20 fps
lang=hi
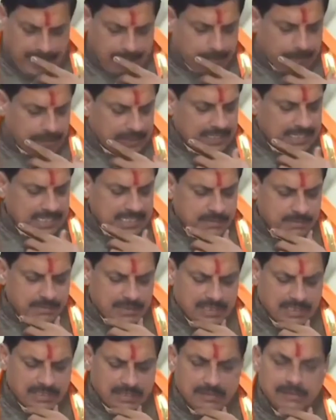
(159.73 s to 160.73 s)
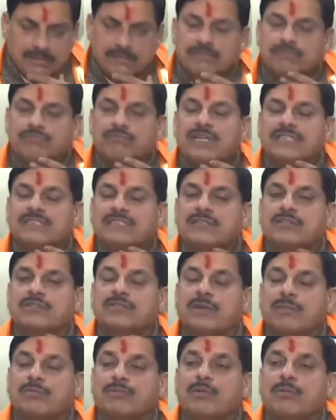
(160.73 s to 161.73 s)
एक प्रदेश में वैसे तो
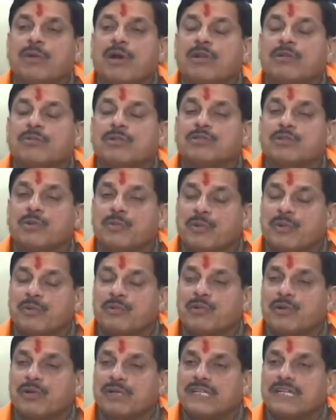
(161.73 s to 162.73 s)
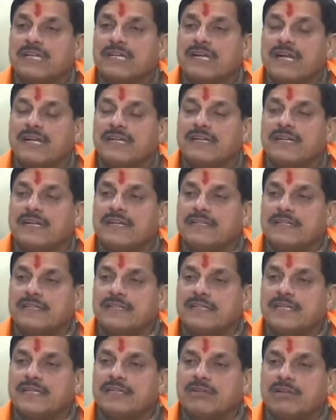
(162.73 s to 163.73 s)
सबको मालूम है सुप्रीम कोर्ट ने गाइडलाइन
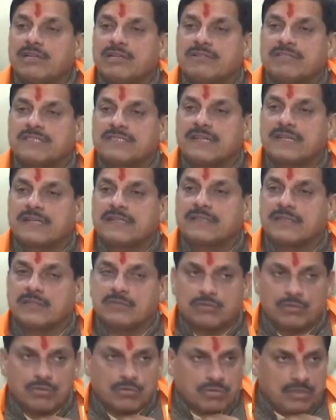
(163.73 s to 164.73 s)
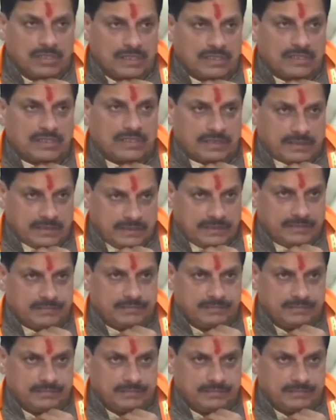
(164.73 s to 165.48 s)
दी है ध्वनि विस्तारक यंत्रों को लेकर के